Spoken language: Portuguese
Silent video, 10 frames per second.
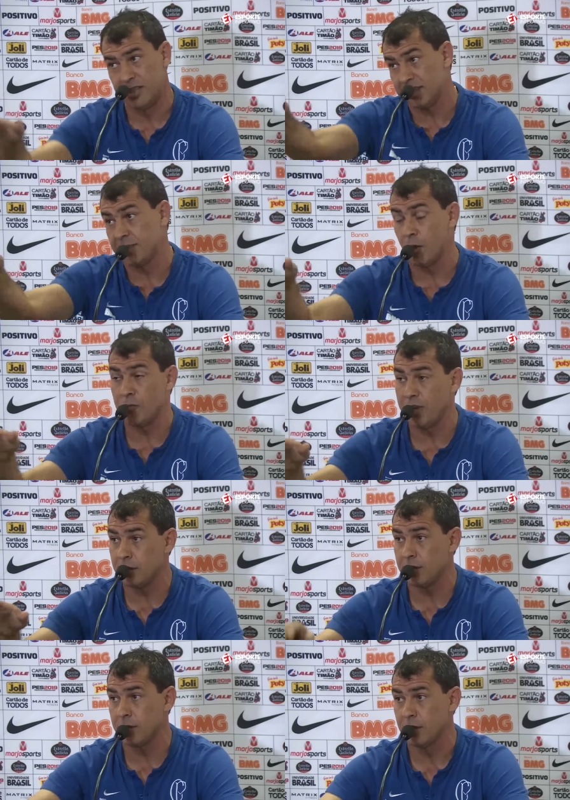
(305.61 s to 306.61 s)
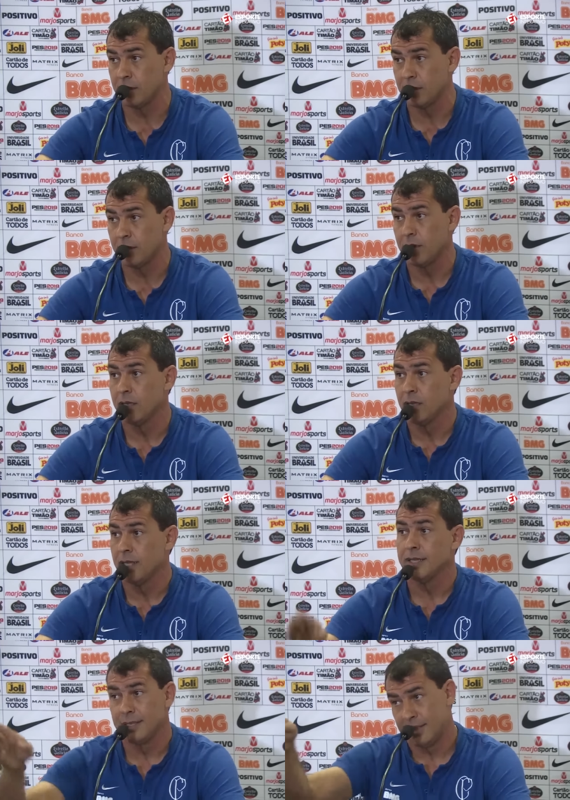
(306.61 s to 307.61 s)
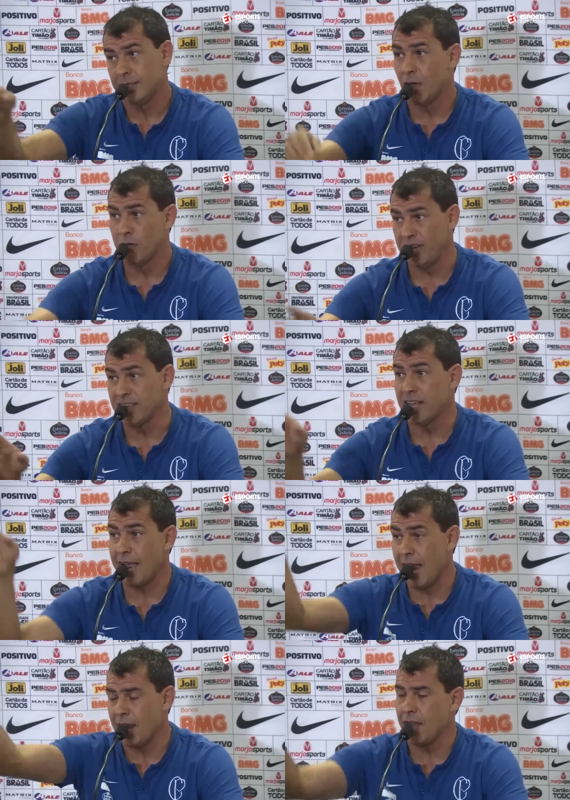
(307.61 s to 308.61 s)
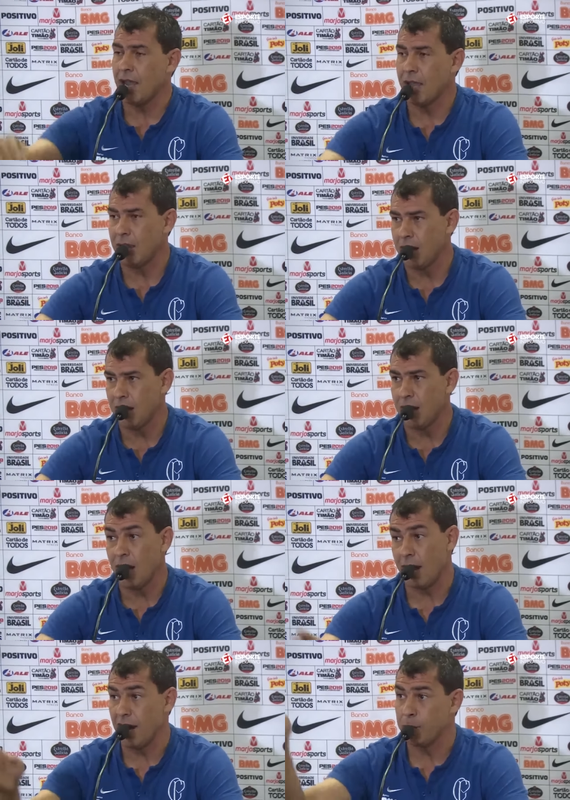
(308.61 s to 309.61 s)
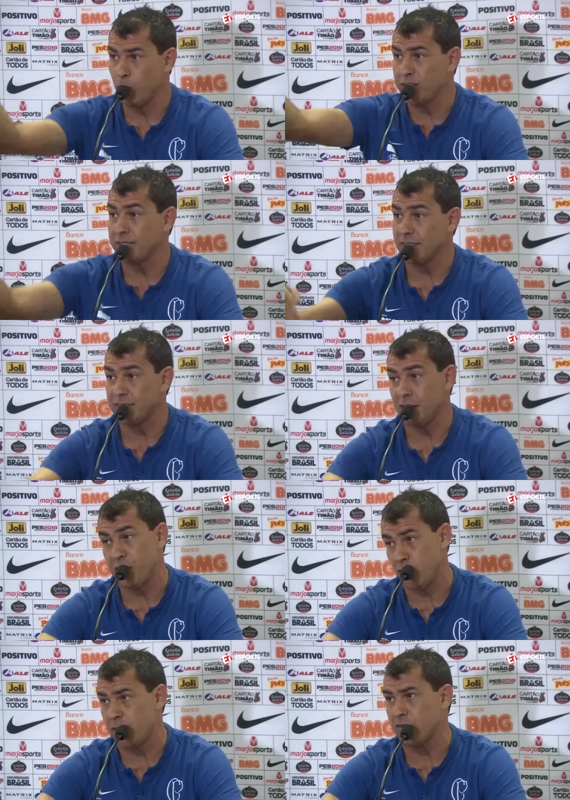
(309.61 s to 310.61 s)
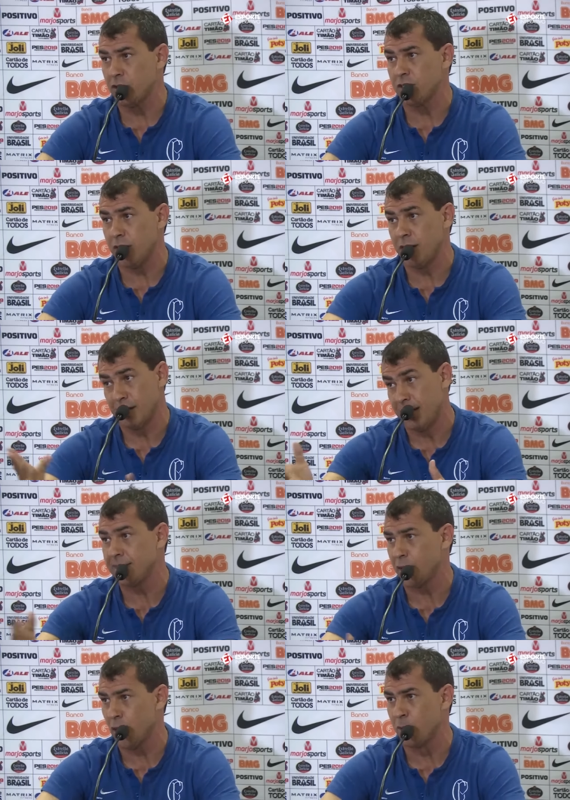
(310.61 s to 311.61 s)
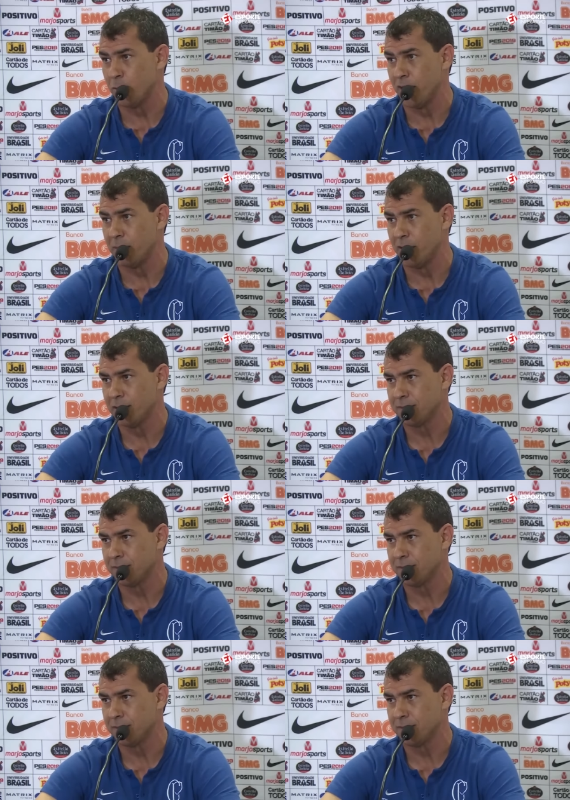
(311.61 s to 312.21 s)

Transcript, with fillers: Tá, talvez. Talvez a, a a carapuça está servindo para você. Esse aqui é o problema.